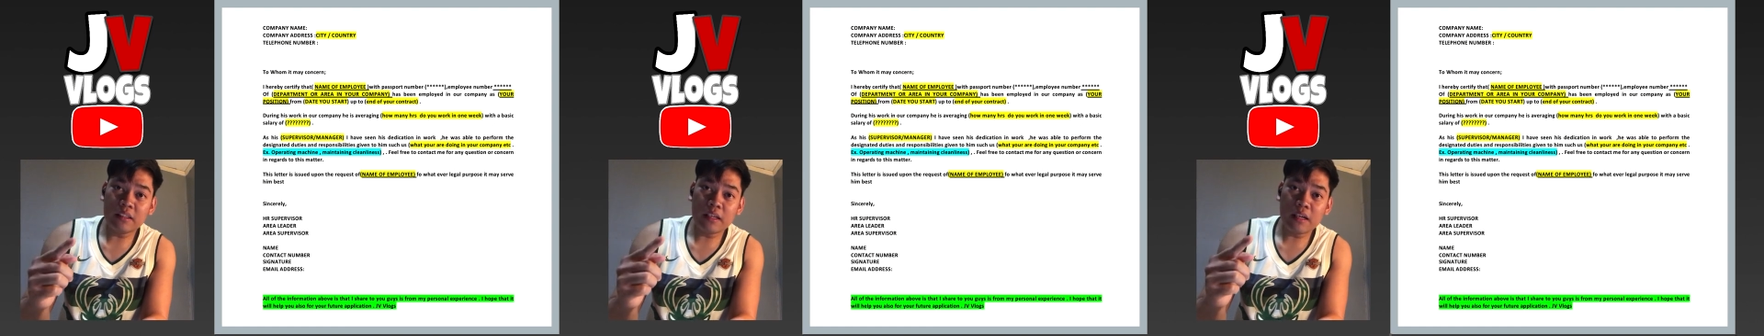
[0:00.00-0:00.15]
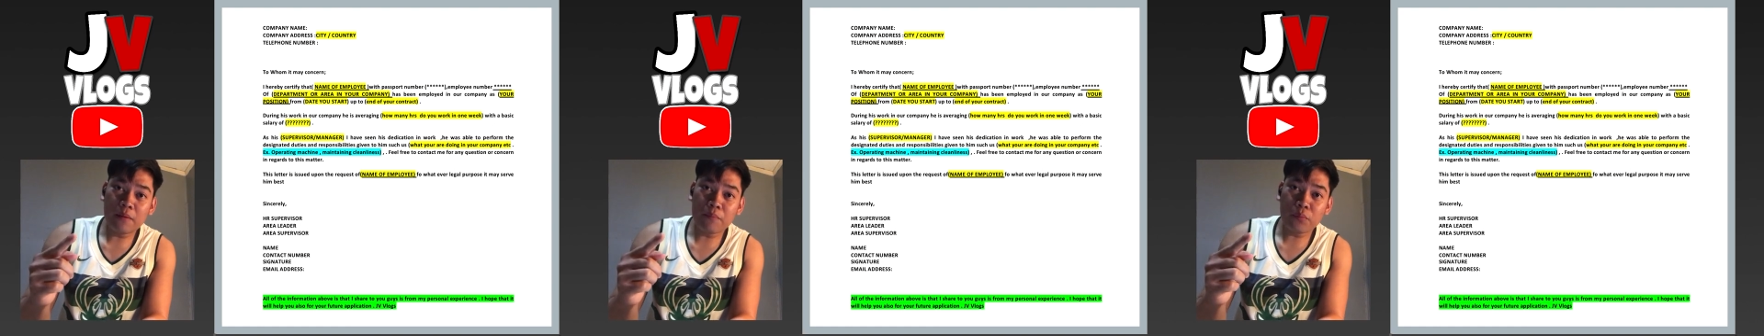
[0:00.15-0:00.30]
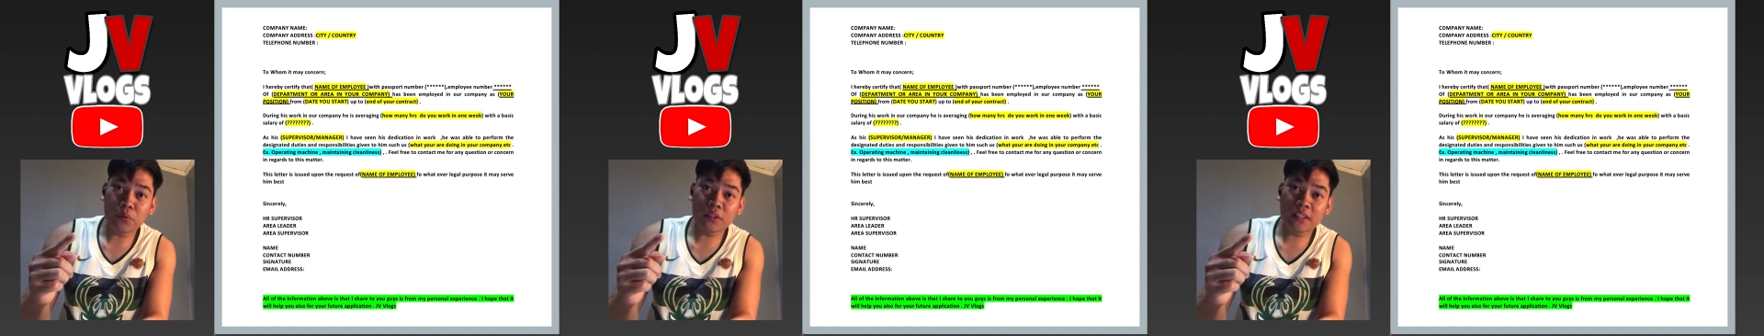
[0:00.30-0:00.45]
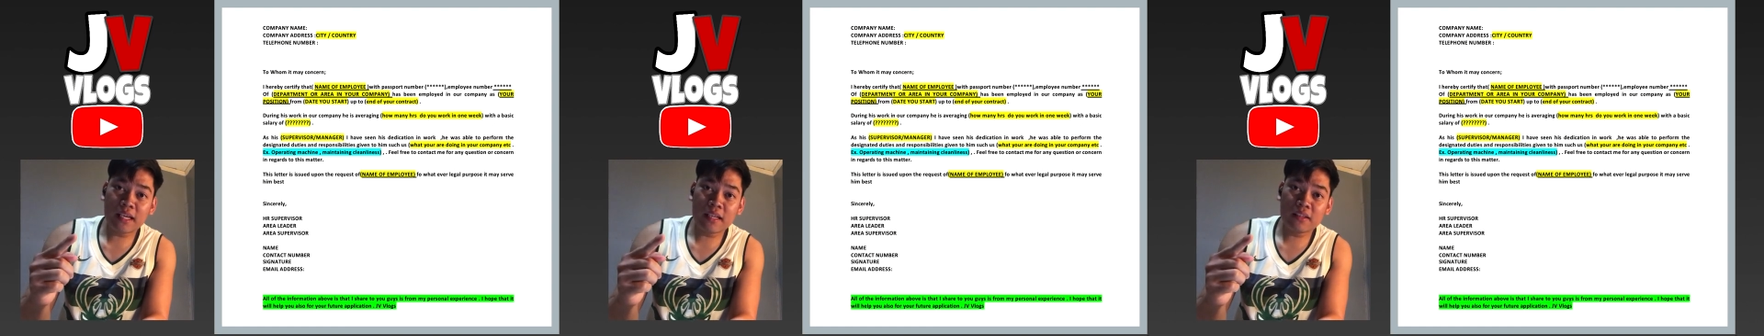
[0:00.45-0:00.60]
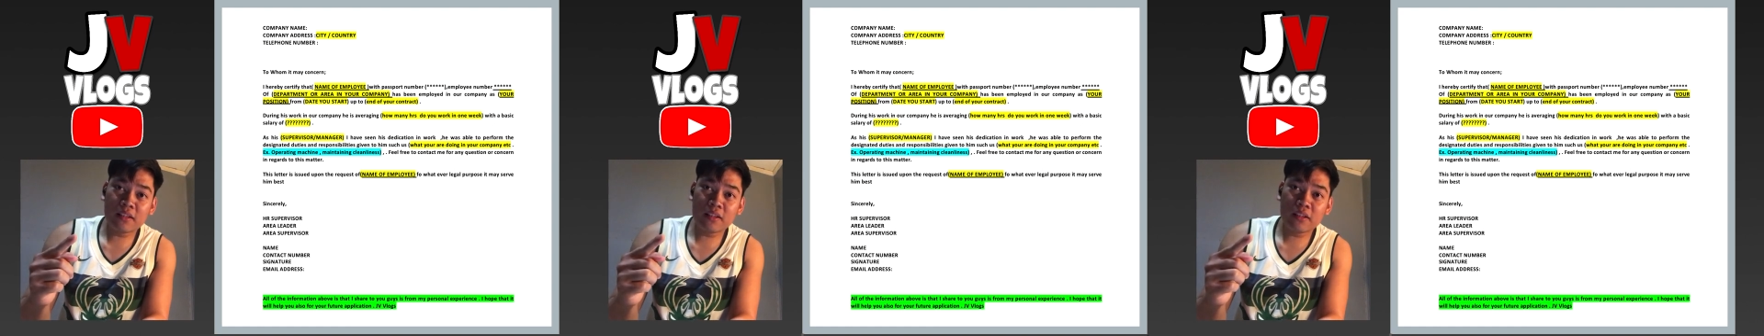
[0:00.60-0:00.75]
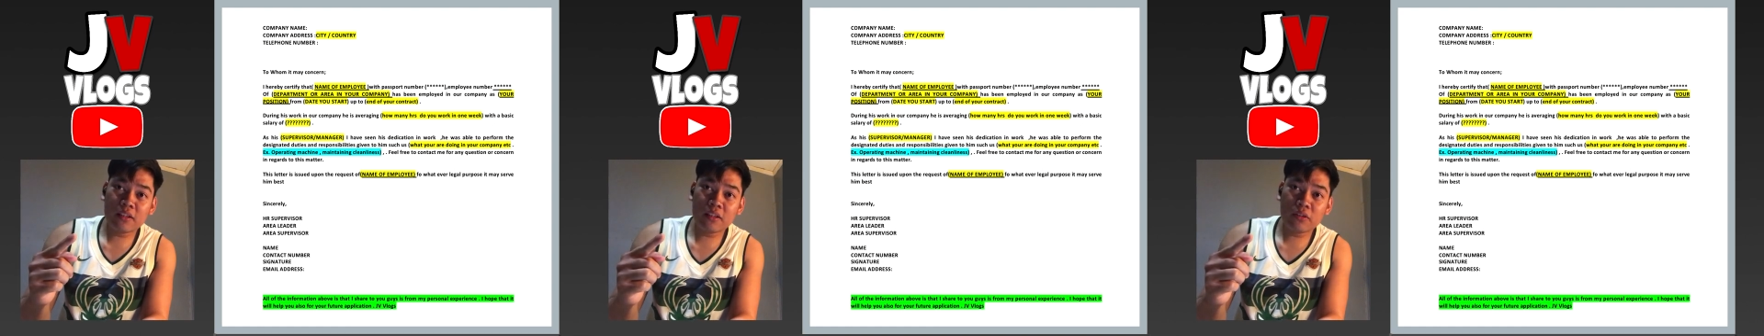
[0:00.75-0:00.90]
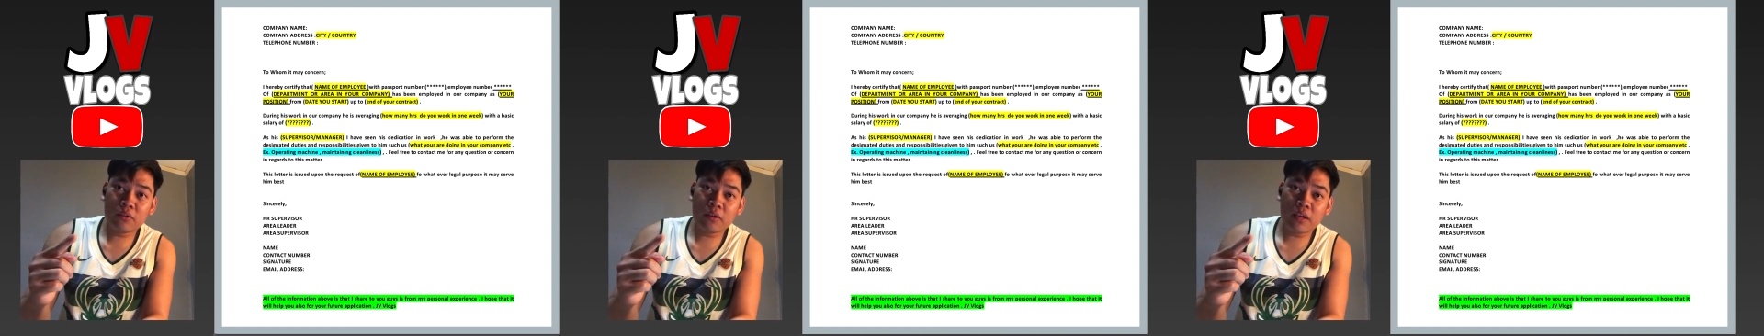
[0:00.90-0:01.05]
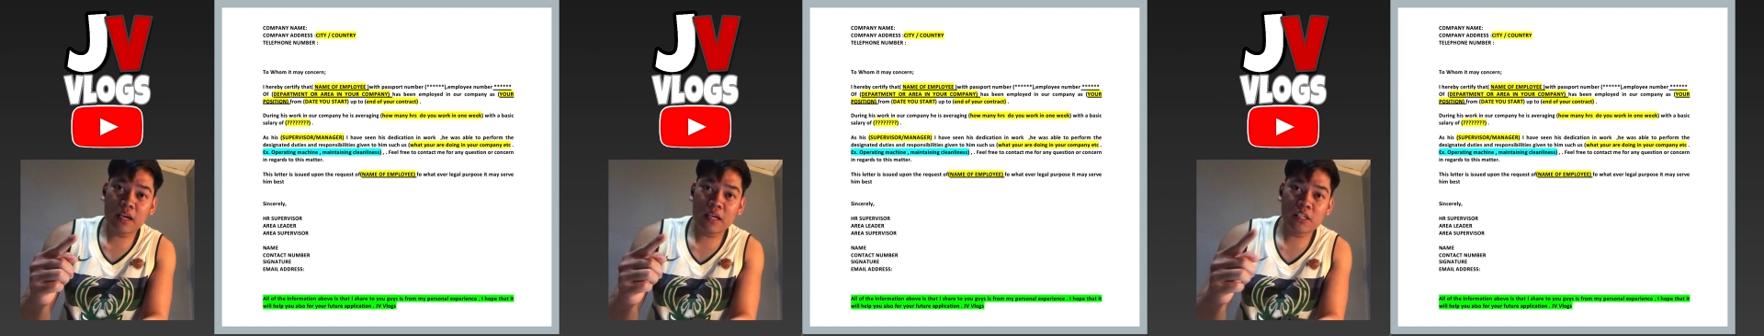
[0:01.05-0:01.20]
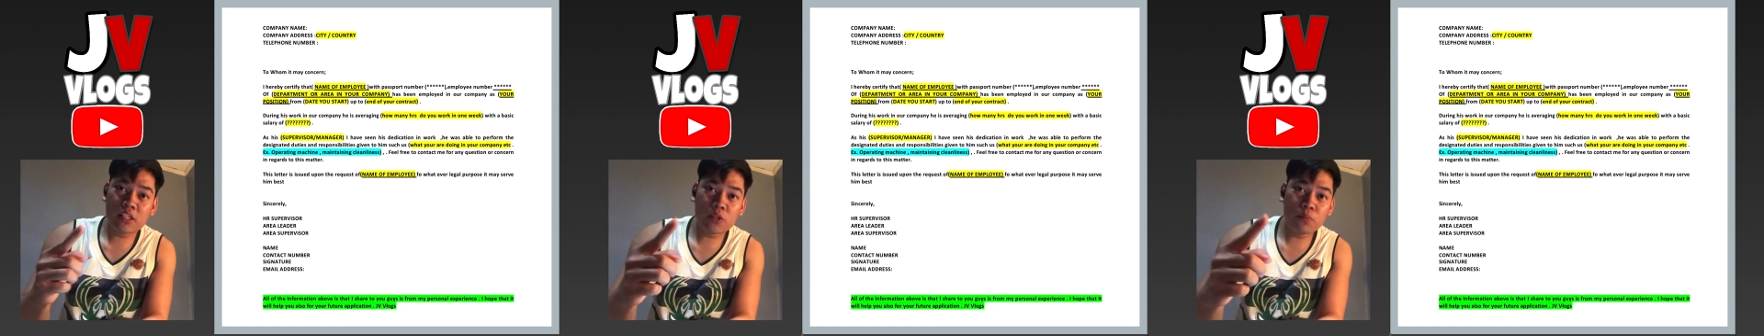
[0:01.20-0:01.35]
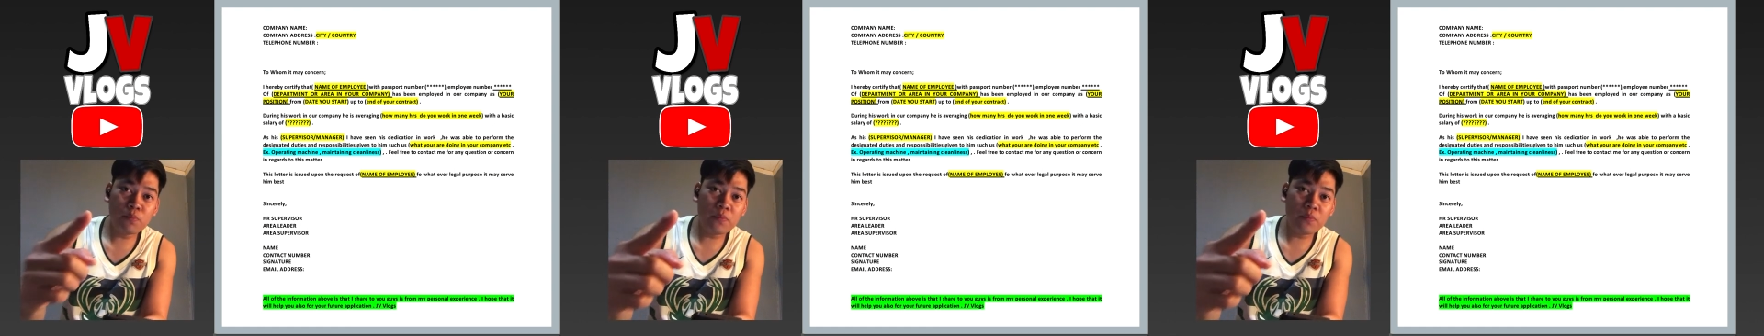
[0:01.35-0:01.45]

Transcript: Importante dito guys,